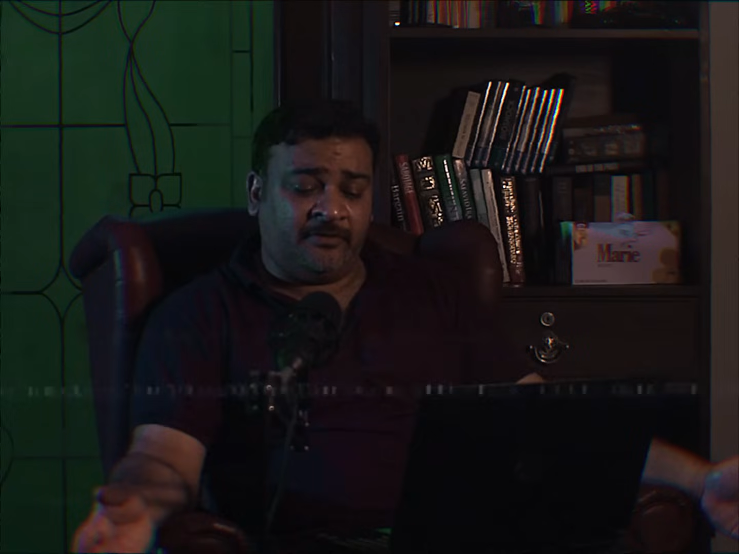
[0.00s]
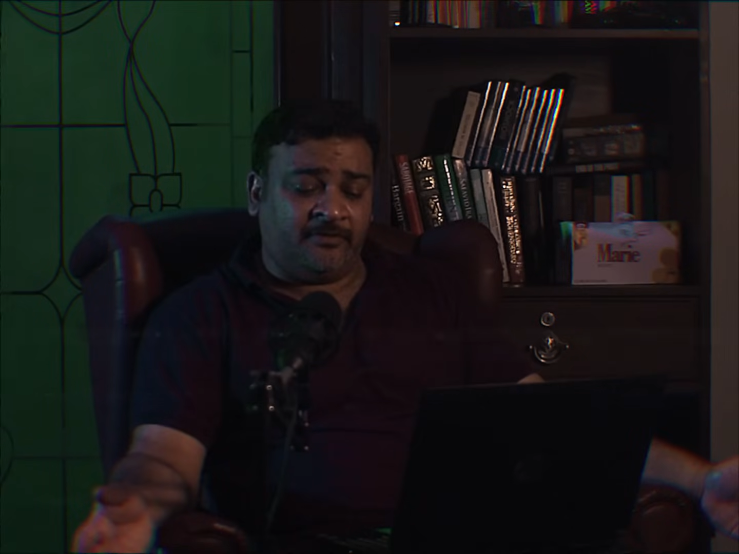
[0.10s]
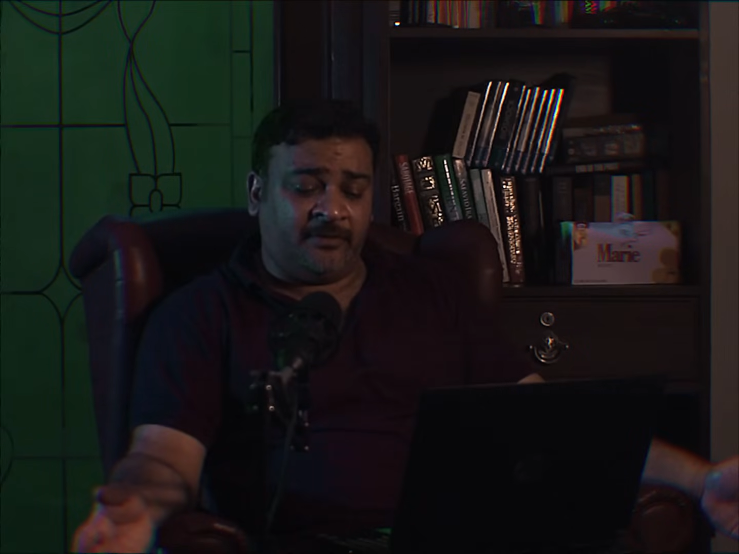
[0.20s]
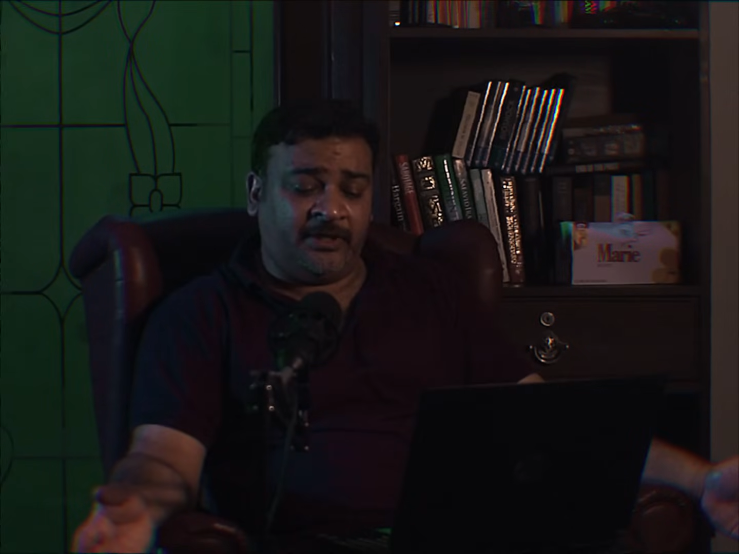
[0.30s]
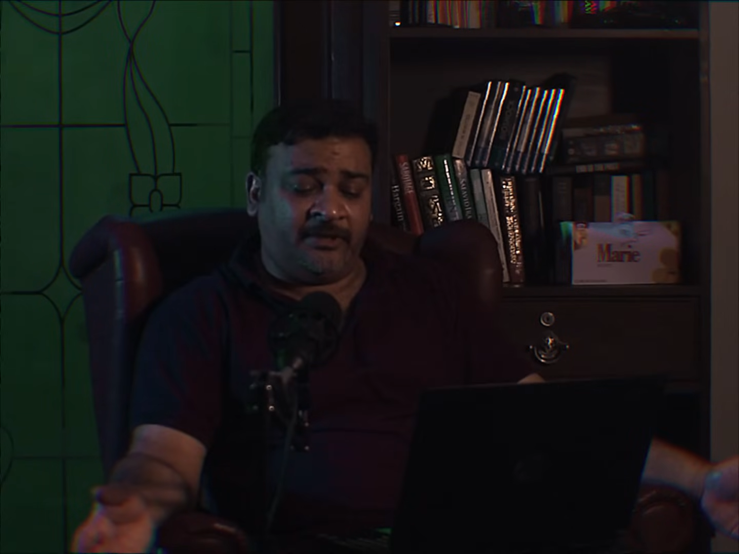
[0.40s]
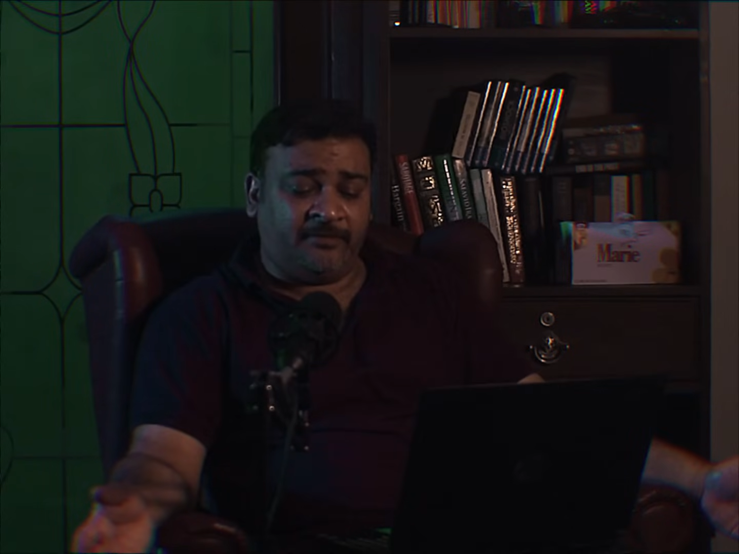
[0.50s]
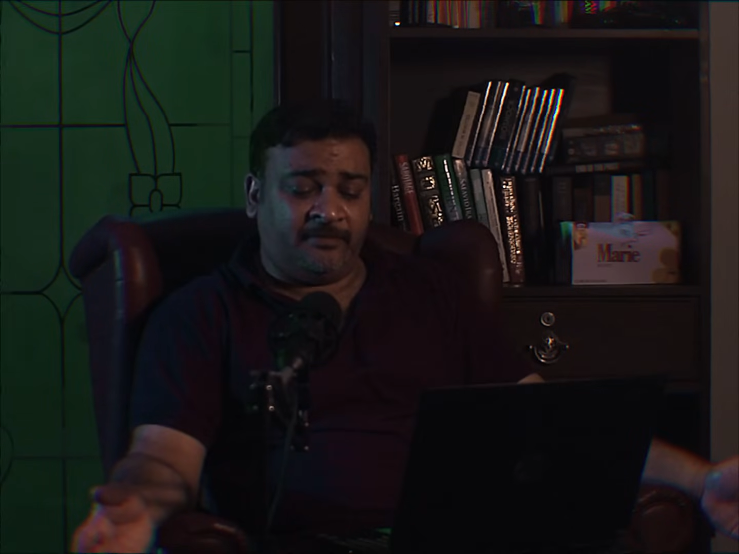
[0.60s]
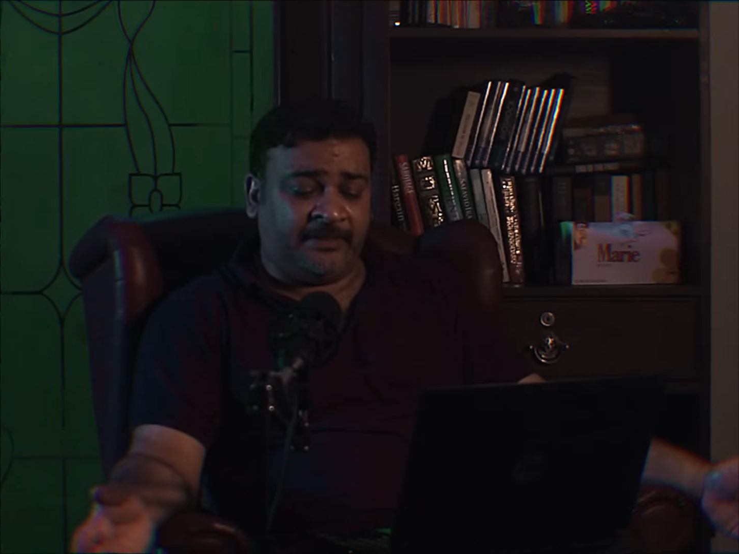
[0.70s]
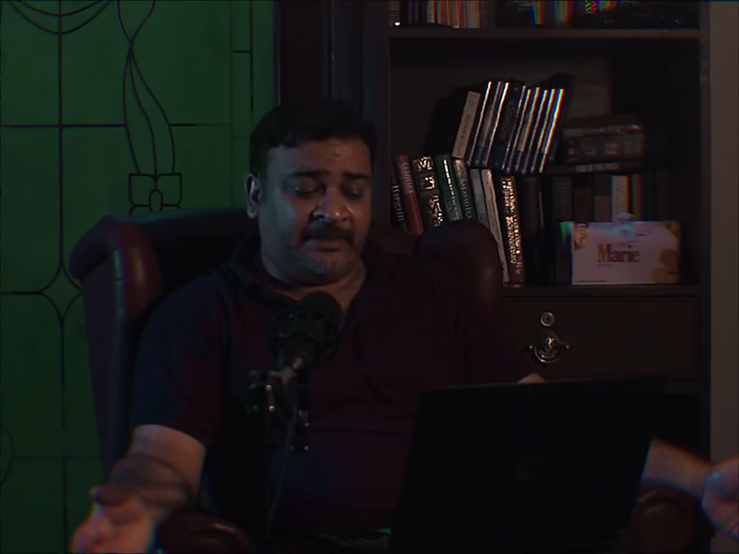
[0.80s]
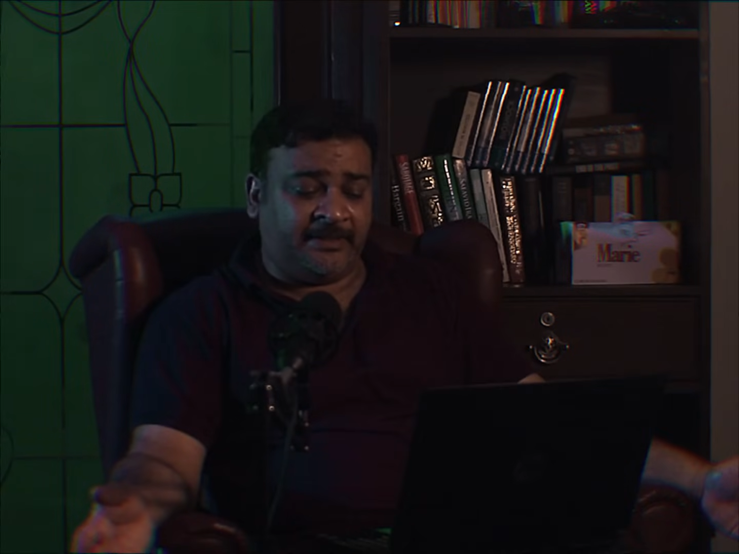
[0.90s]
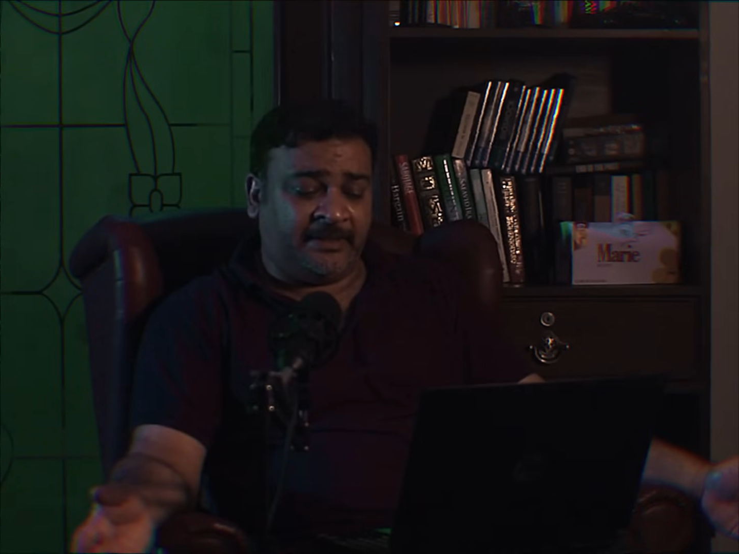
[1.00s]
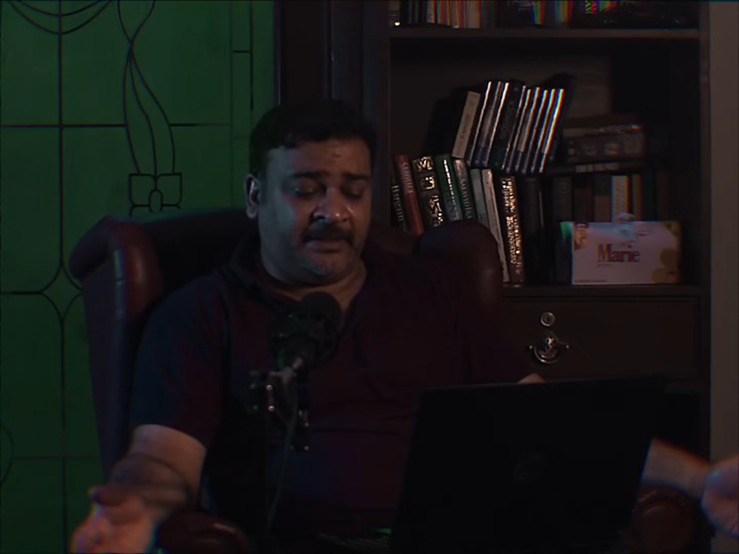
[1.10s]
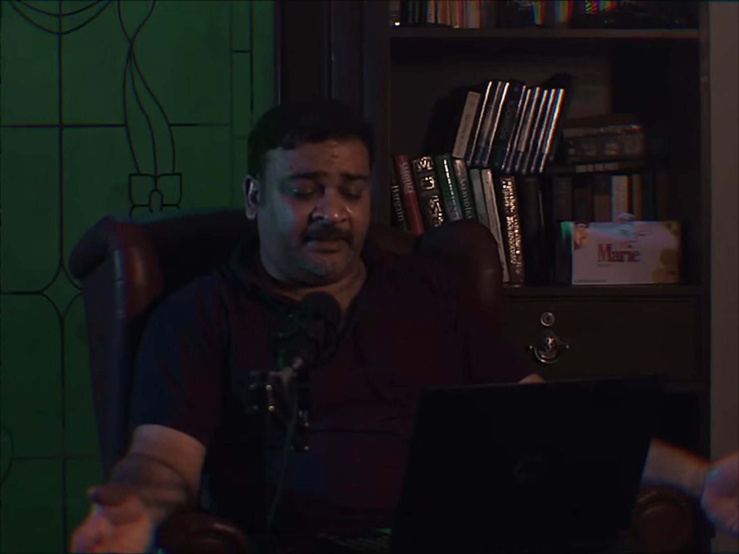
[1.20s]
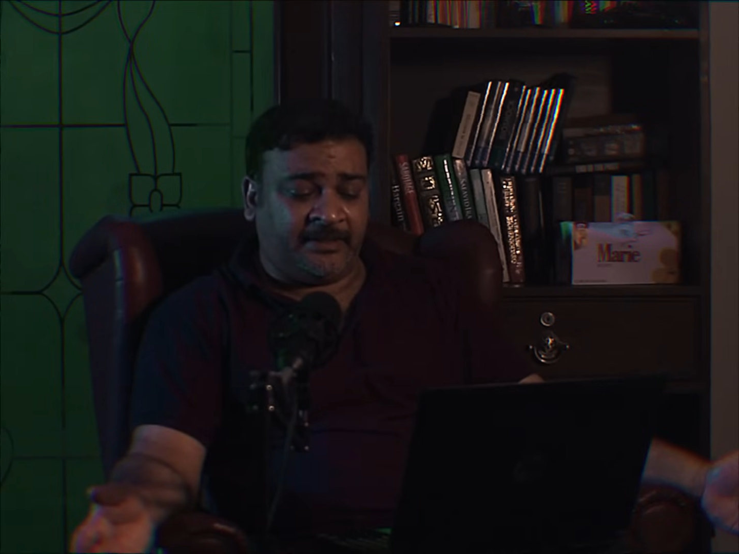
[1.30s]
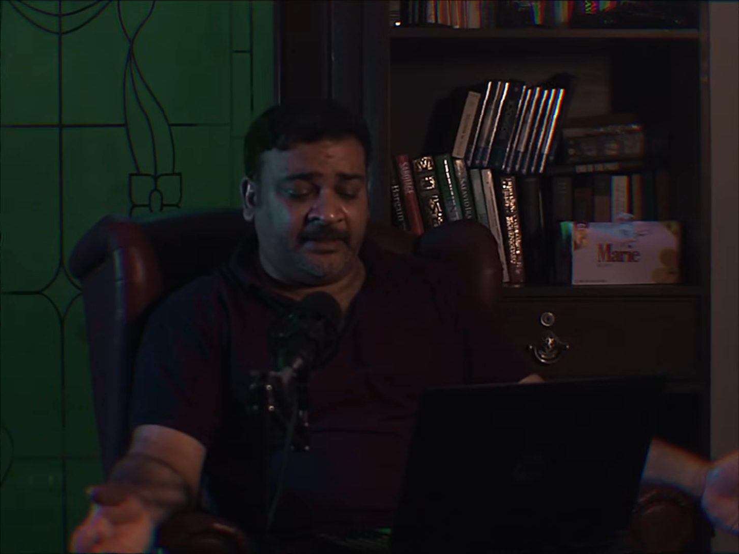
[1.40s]
तो इनको पता
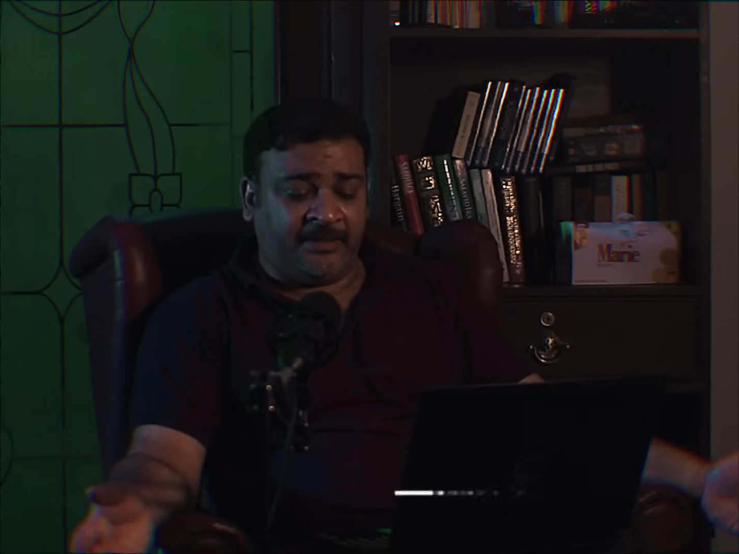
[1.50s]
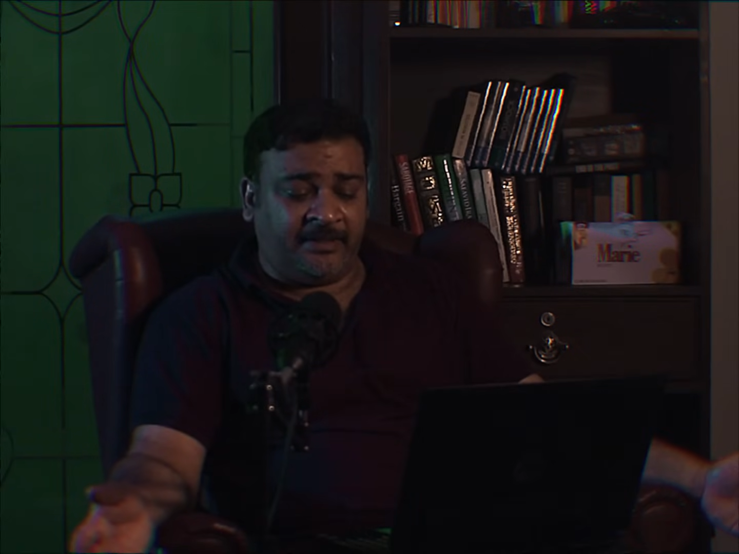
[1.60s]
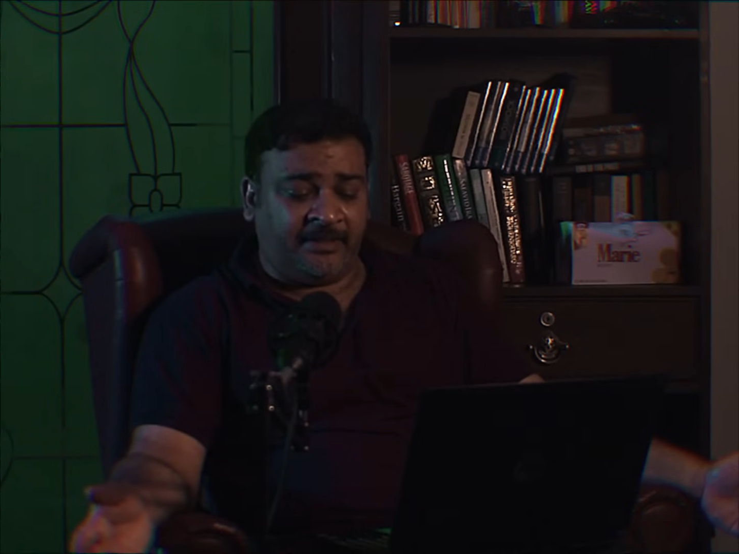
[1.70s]
चला कि